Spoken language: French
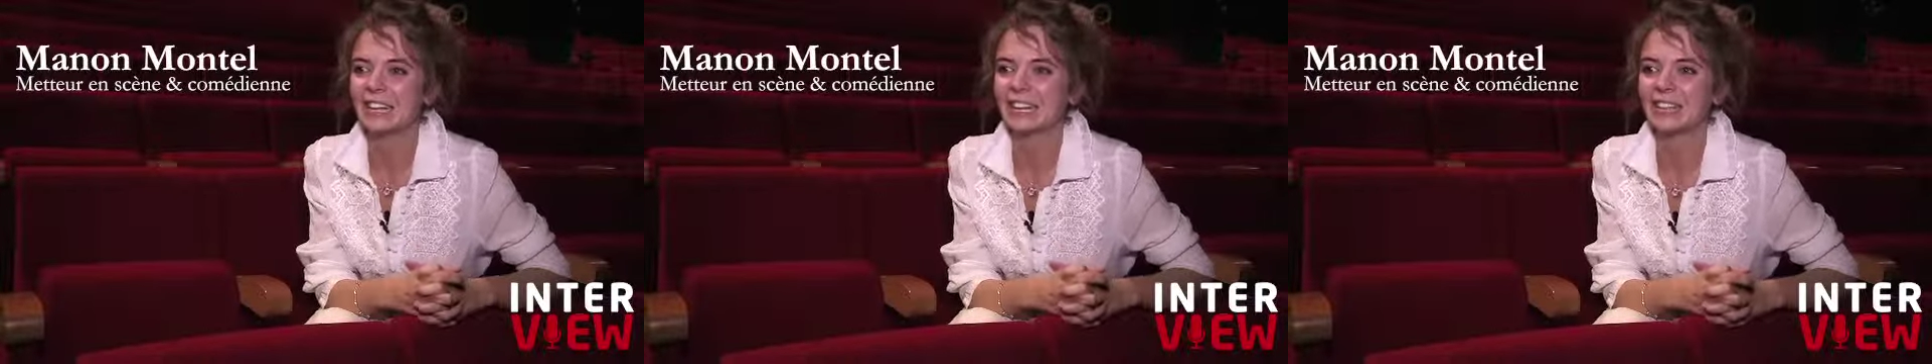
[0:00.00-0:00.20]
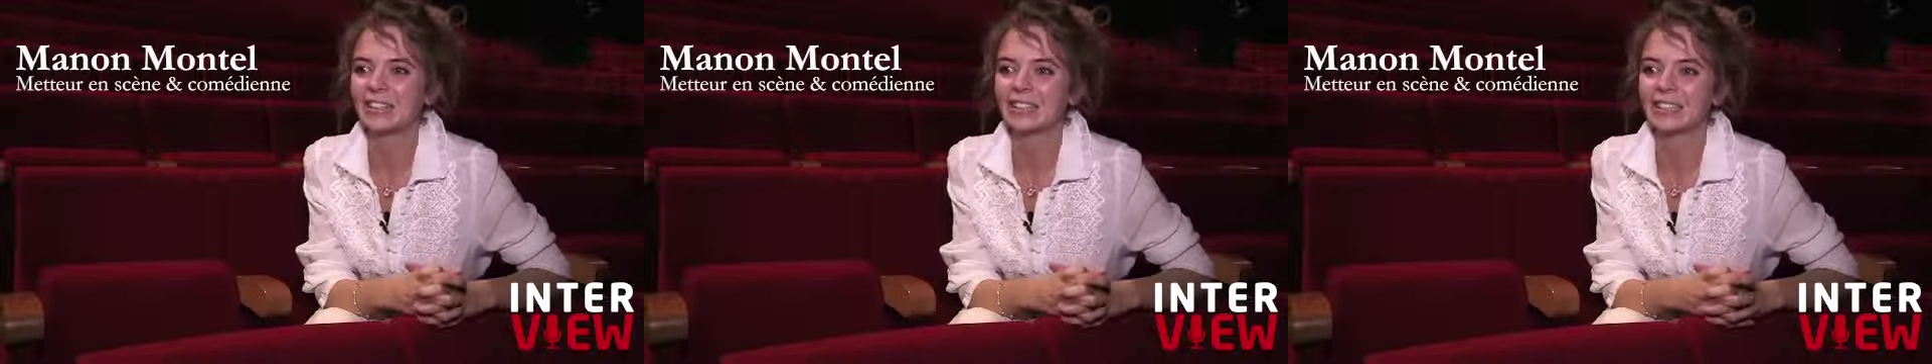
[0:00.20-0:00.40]

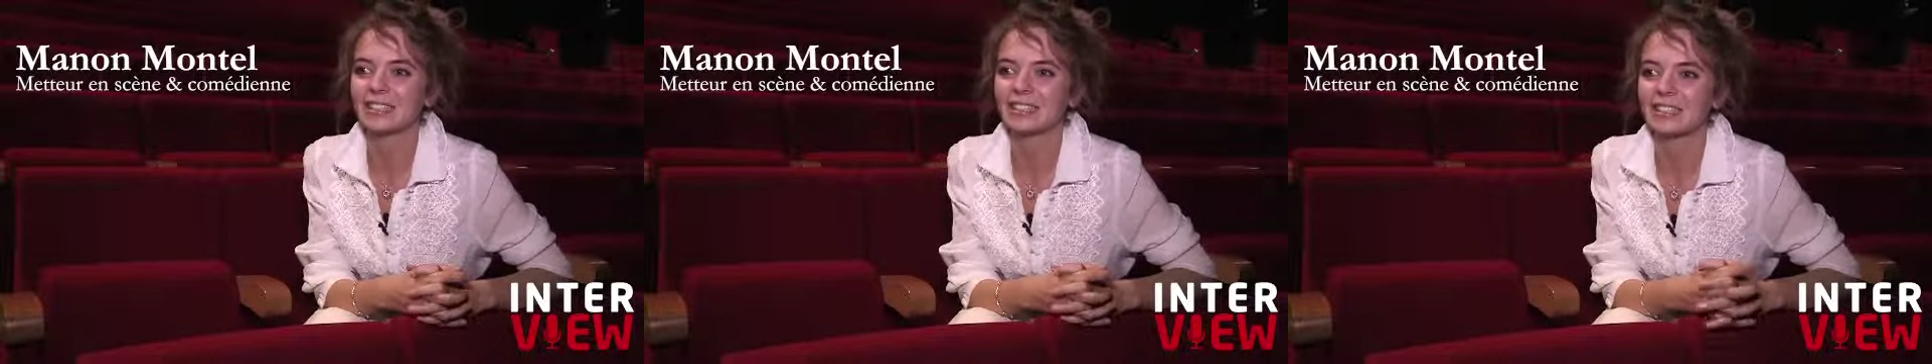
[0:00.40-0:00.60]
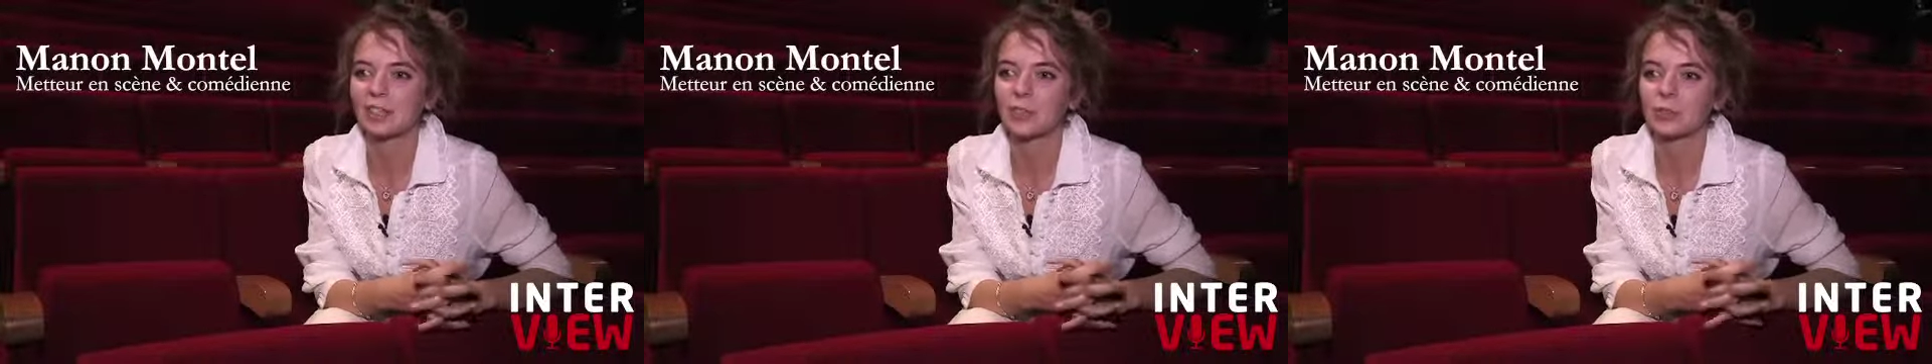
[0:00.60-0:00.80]
Et,
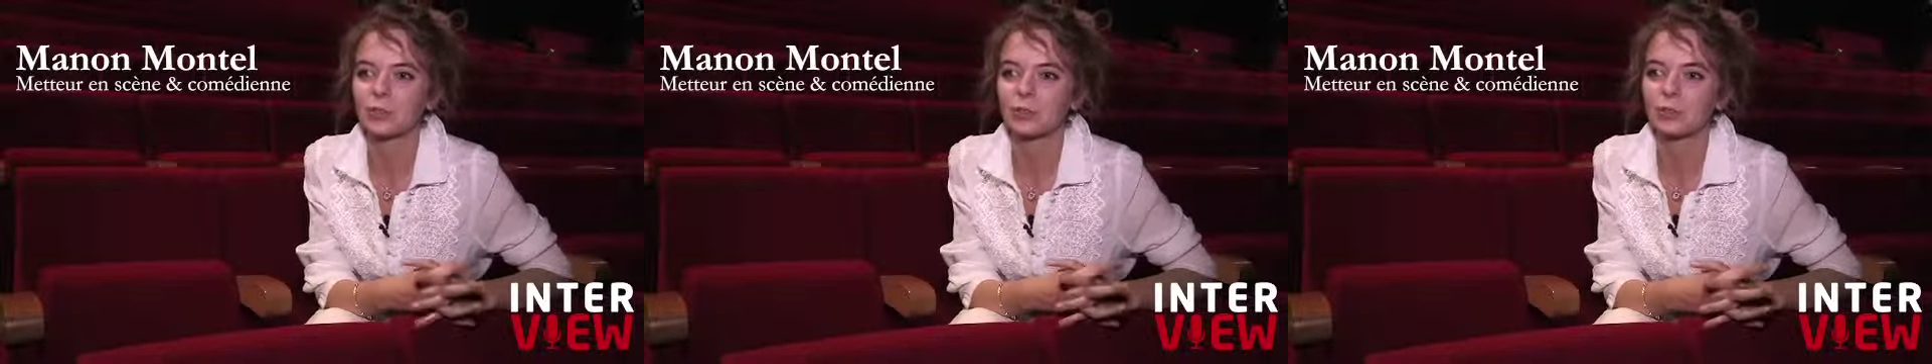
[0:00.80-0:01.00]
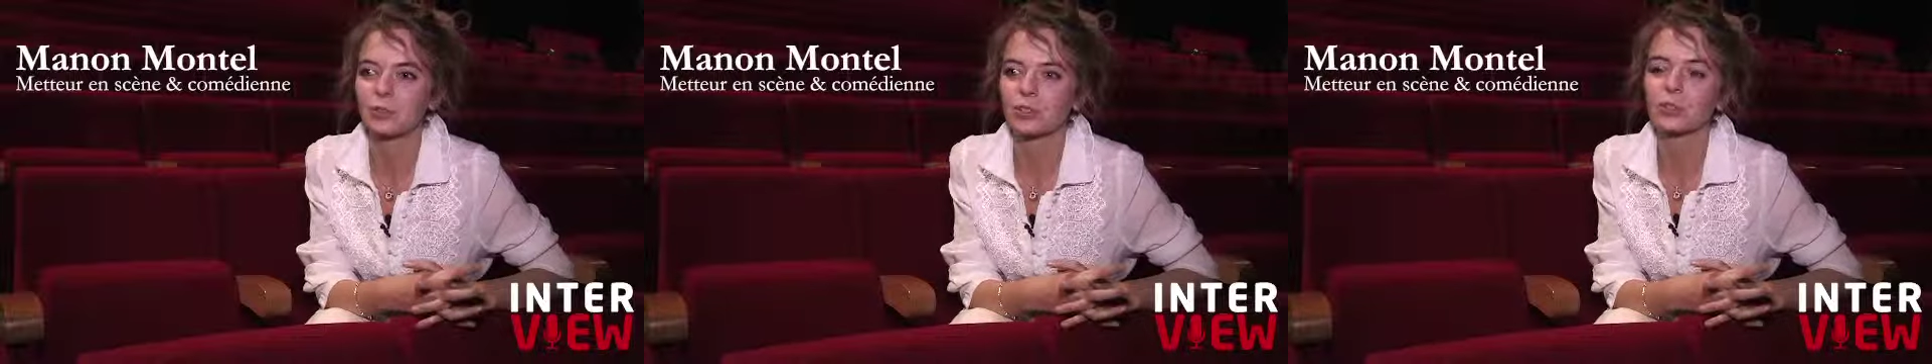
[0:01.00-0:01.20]
c'est vrai que
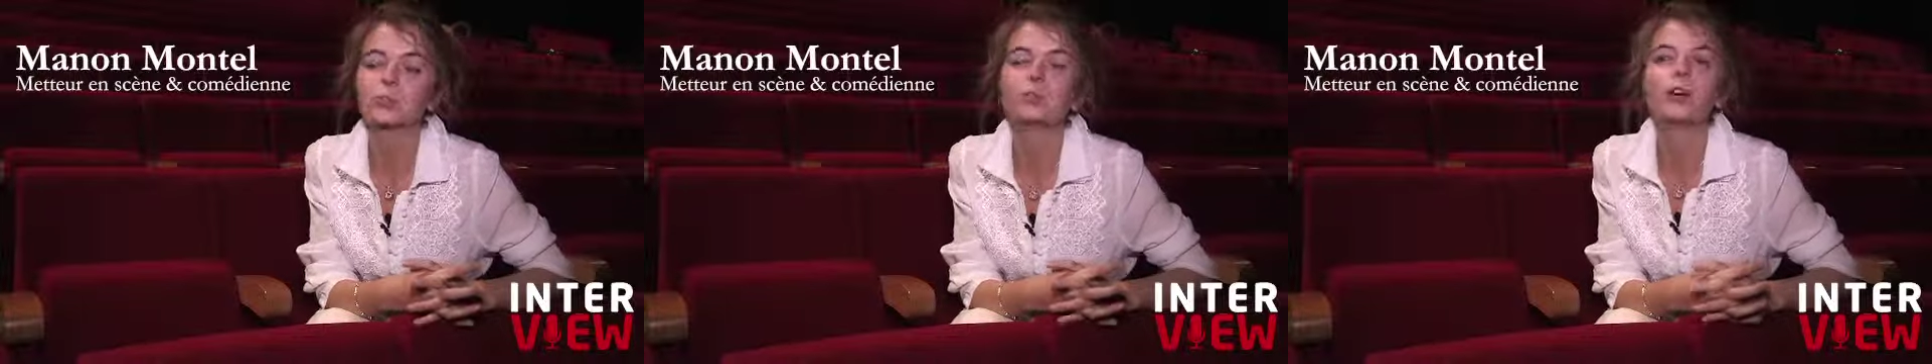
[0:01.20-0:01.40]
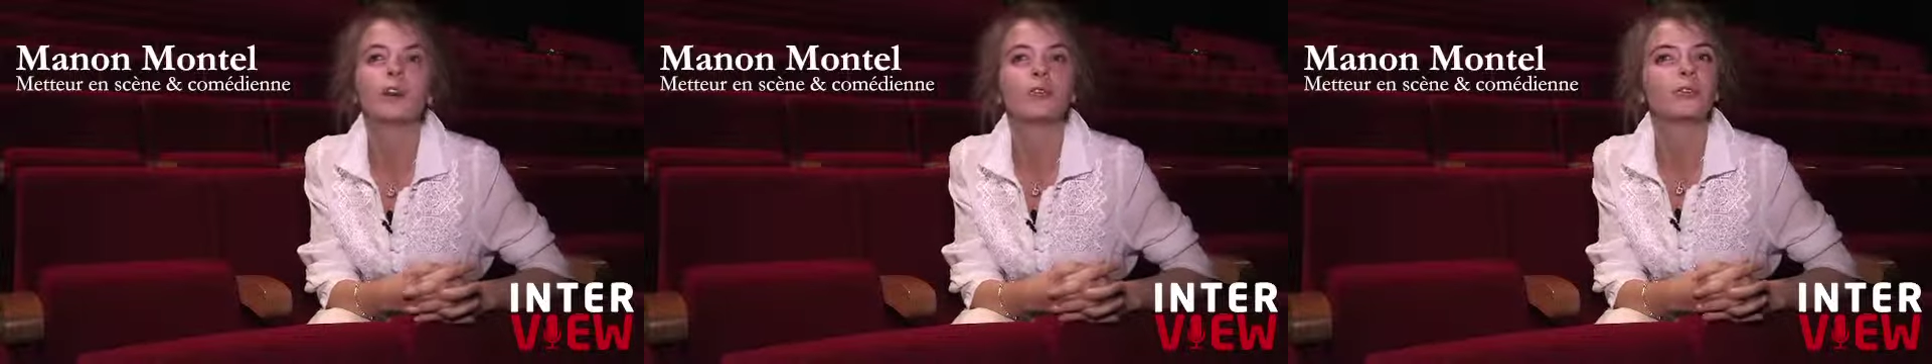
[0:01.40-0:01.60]
j'ai
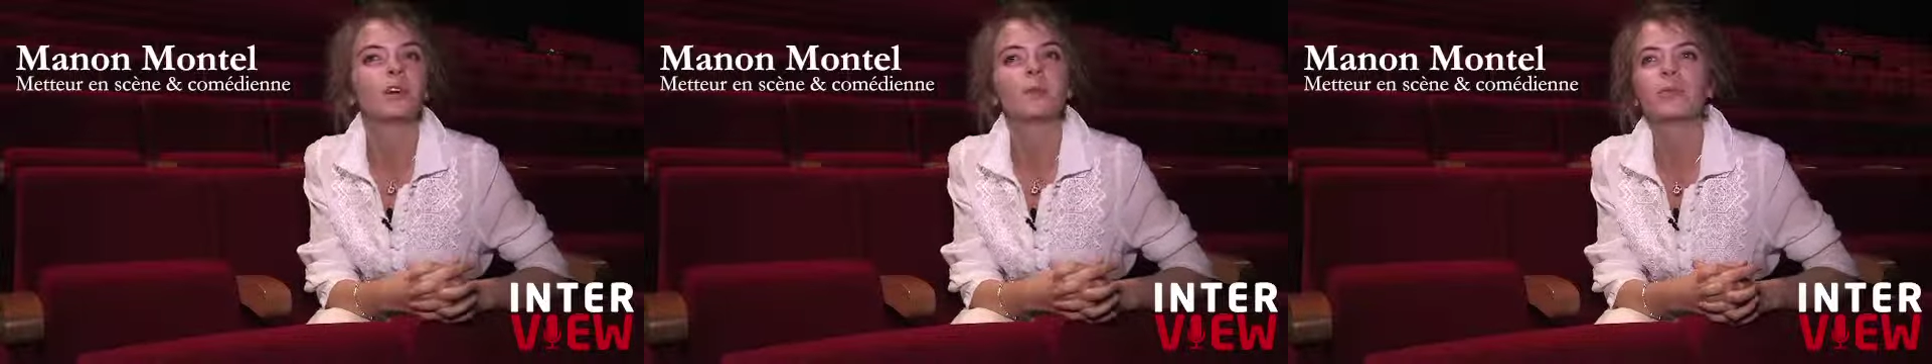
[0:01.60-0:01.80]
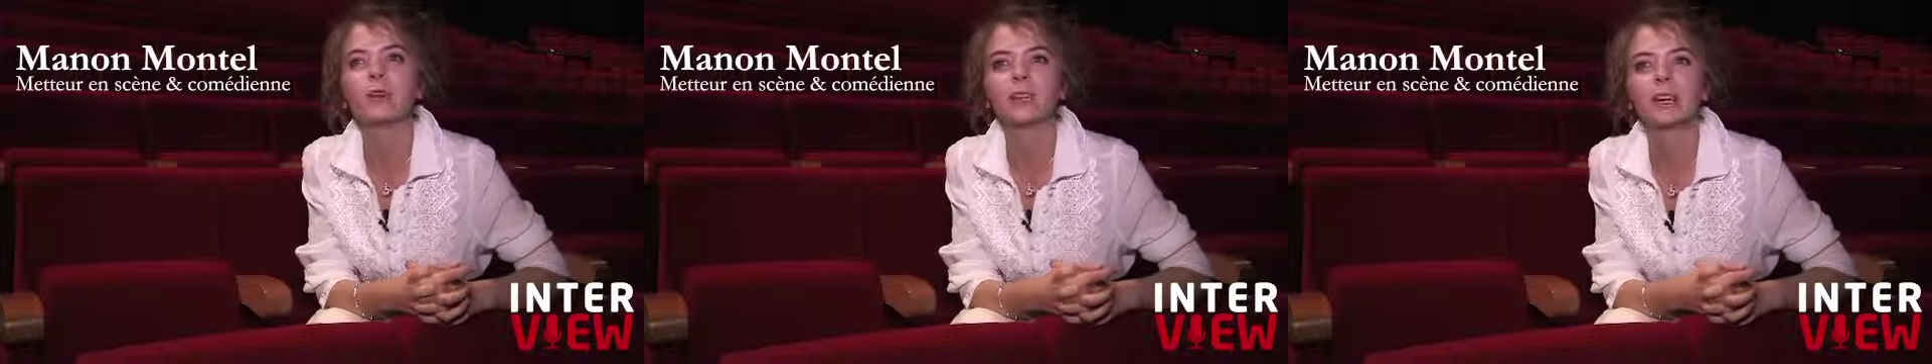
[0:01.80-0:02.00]
toujours adoré, moi,